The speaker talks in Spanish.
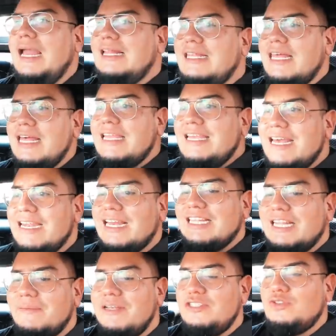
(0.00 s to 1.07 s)
El día de ayer que
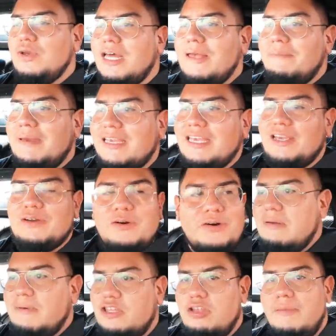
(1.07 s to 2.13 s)
andaba en Ciudad de México,
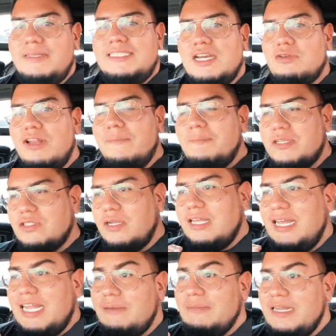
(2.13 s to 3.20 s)
me mandó mensaje una persona
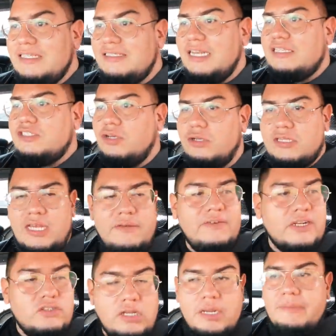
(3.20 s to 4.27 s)
de la administración del
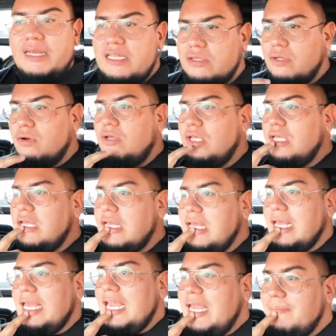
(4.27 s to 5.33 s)
fraccionamiento
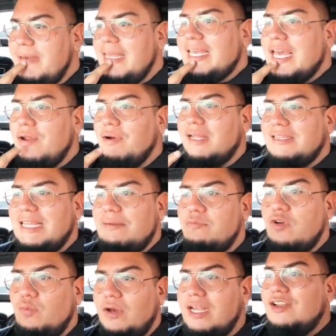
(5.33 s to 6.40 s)
y me dijeron que tiene
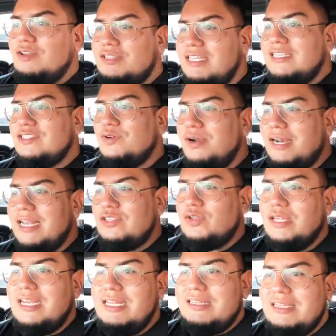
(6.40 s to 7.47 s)
muy buenas noticias con
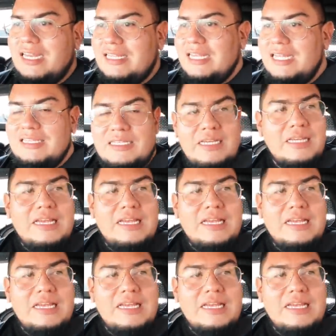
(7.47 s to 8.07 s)
relación al internet.